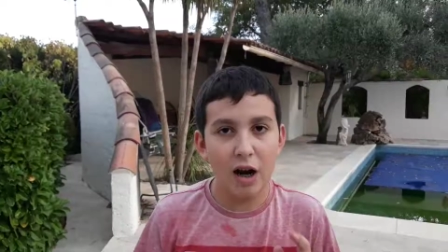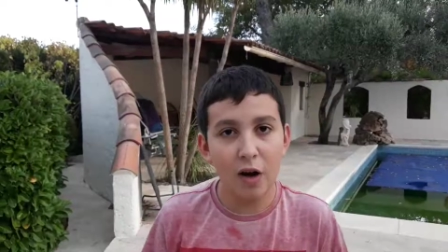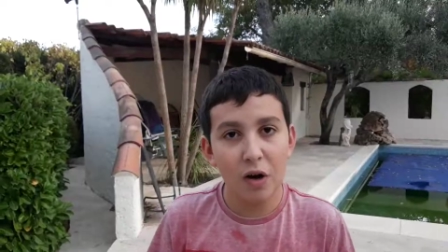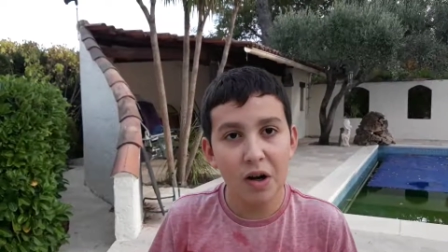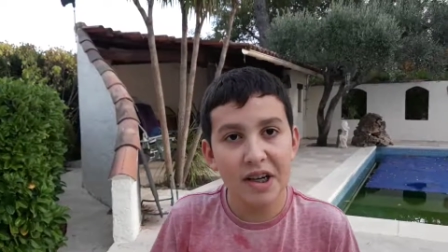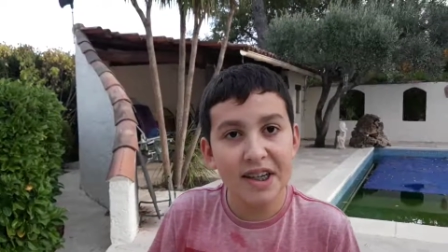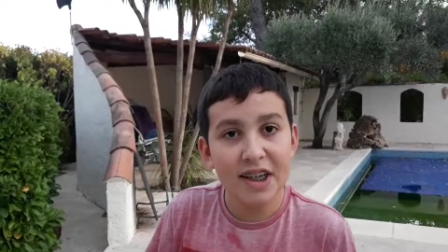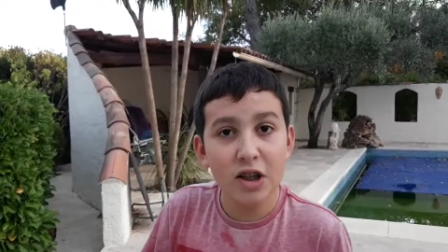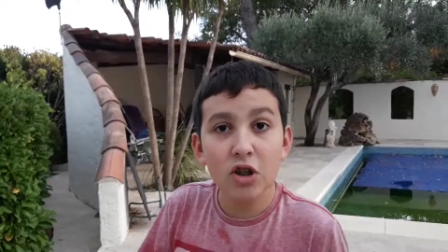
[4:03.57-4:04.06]
Alors
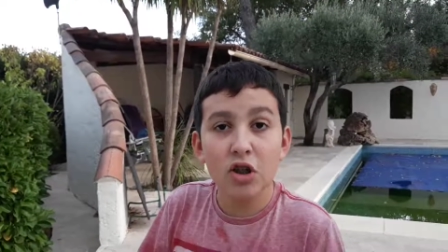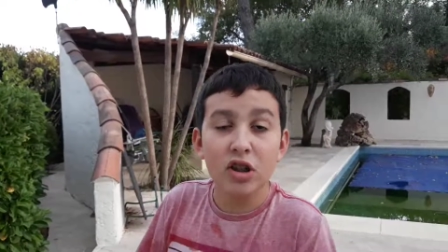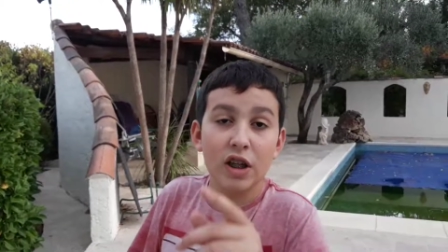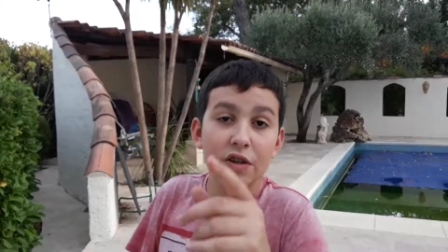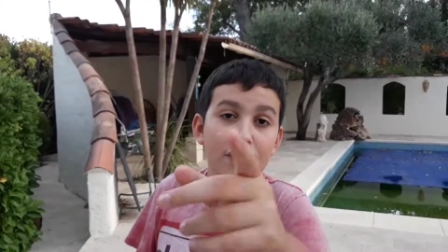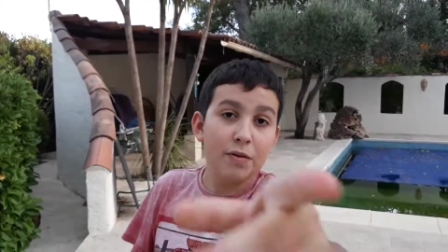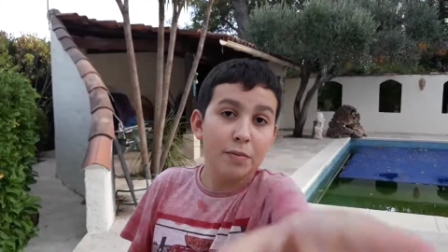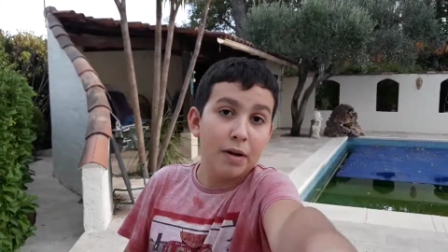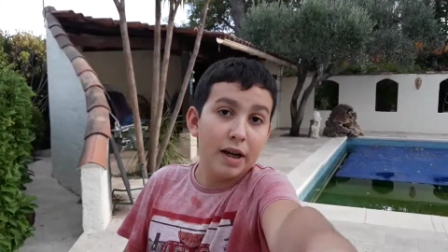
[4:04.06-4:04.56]
les gars, je suis en
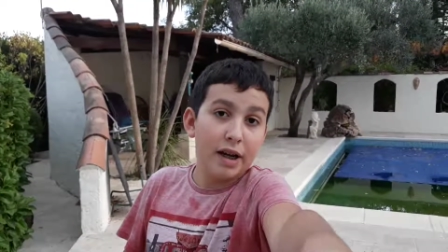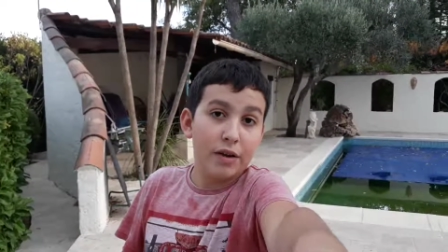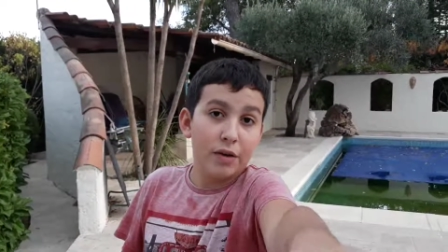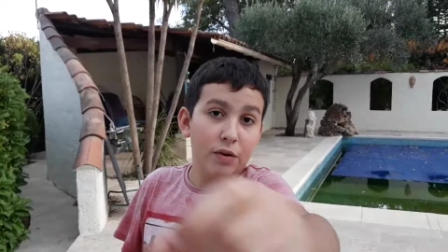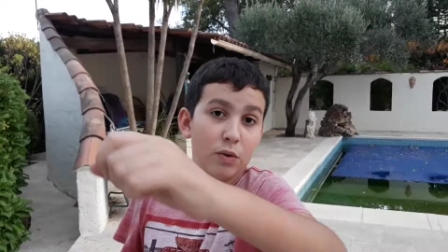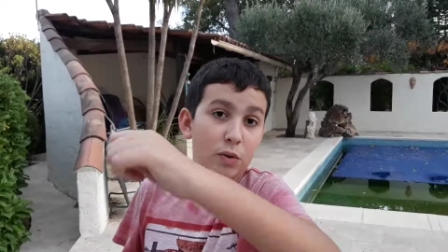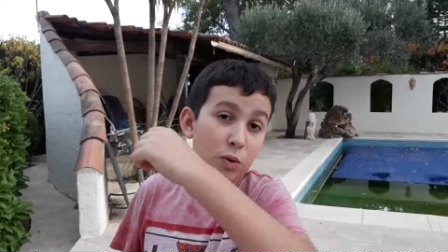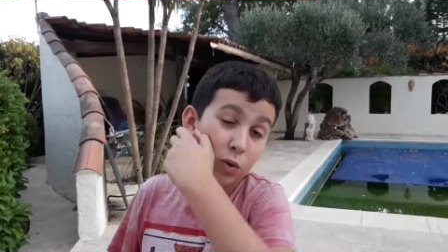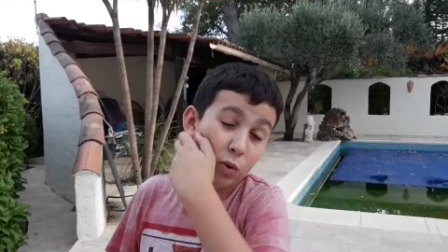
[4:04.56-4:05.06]
train de filmer avec
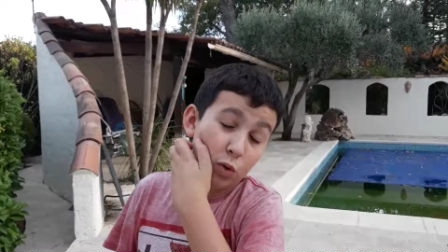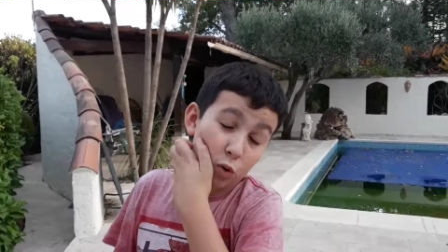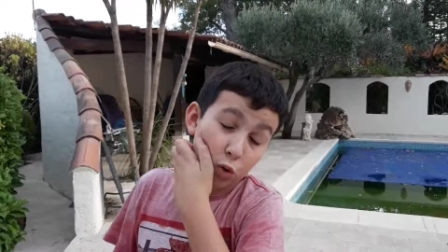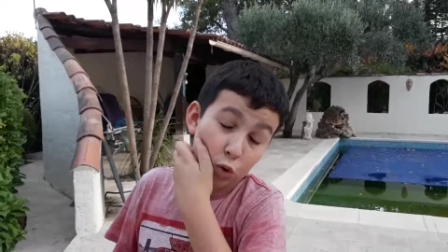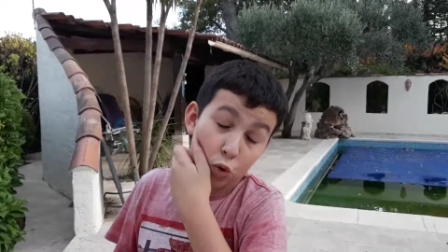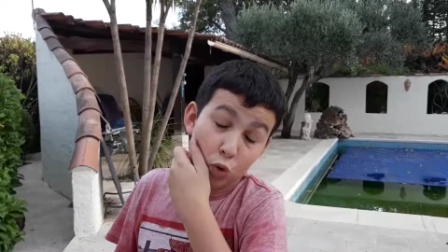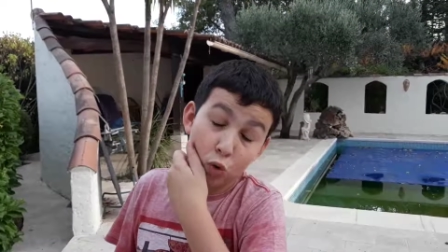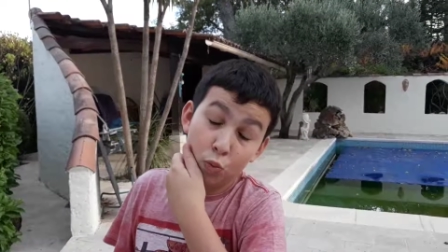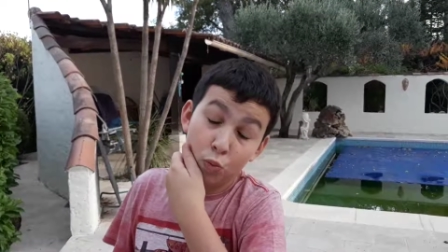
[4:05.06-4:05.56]

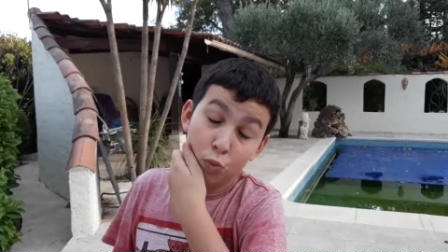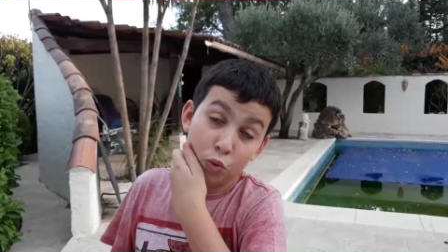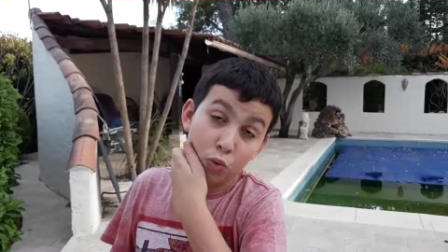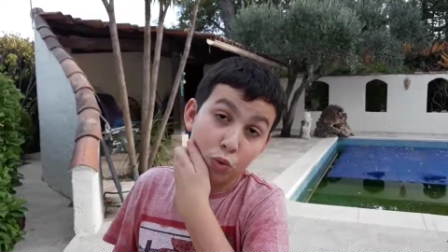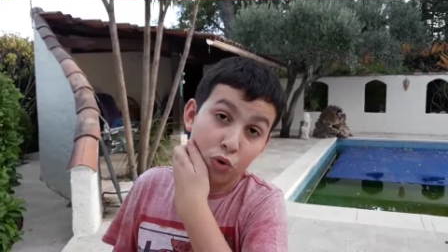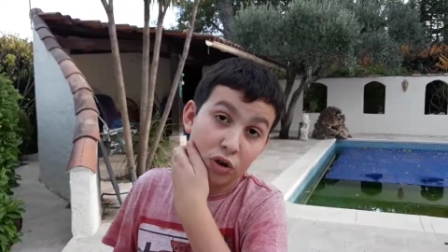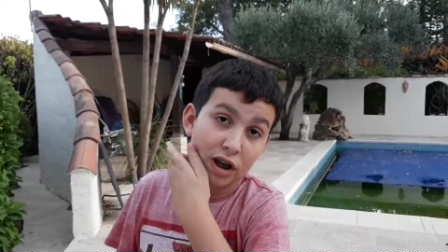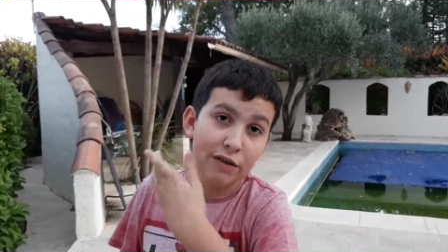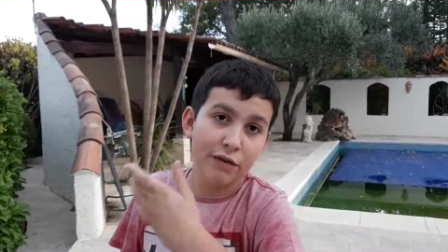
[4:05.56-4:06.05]
euh,
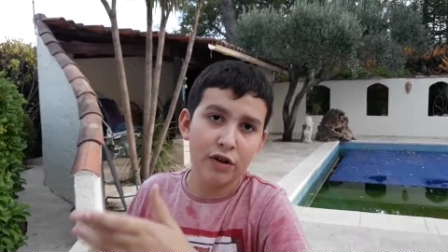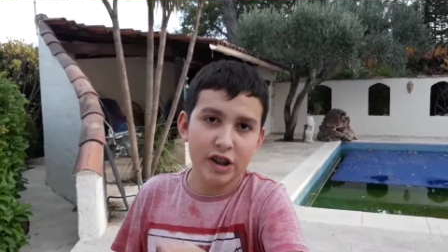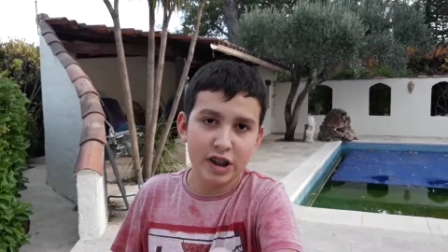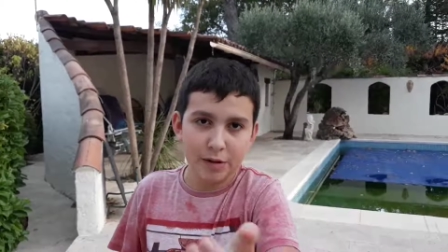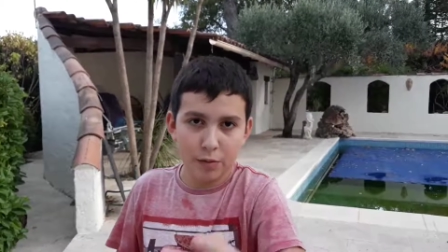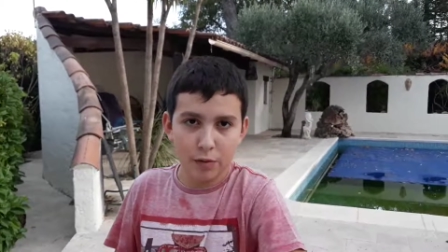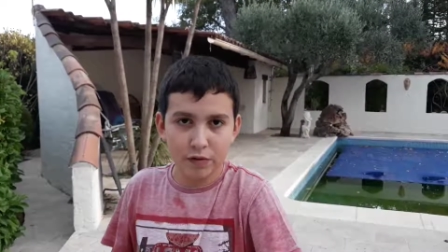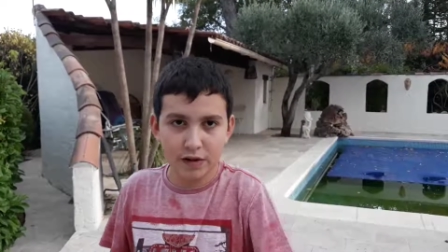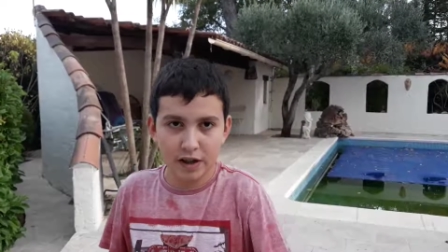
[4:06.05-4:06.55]
mon téléphone,
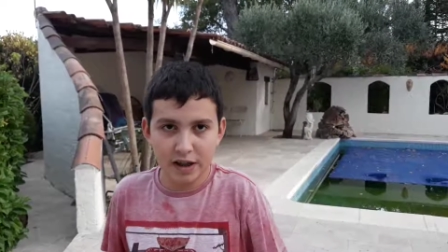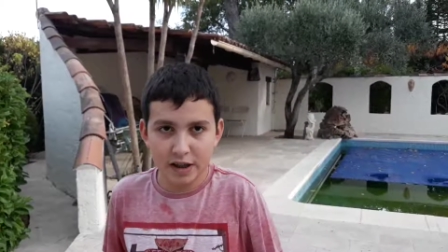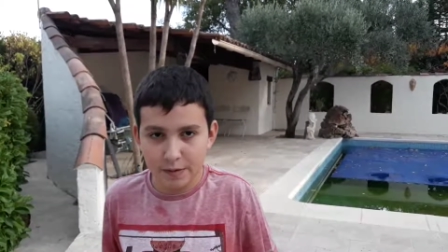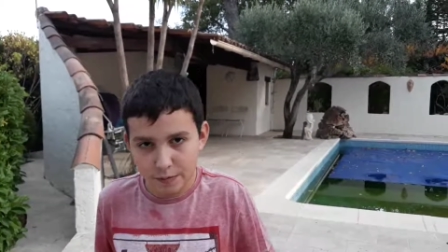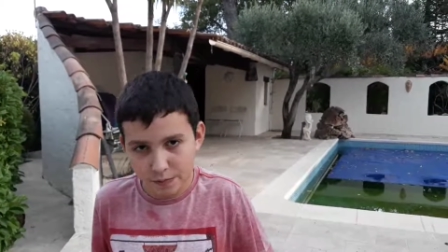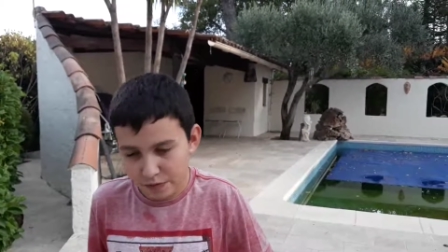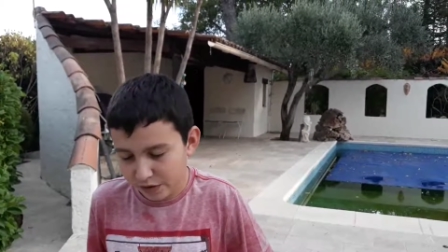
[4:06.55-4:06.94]
c'est mon frère qui me